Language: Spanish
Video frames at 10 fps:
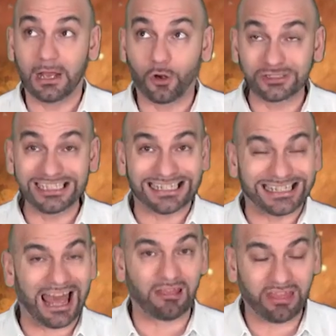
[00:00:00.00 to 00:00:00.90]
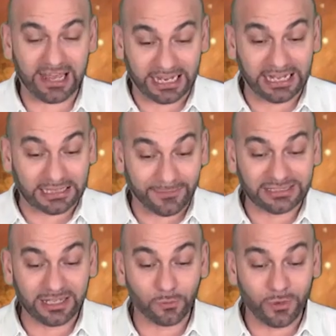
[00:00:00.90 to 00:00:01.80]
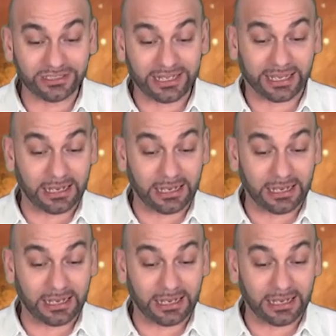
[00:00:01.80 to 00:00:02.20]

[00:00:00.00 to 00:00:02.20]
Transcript: cosas de hacer y te vas a dar cuenta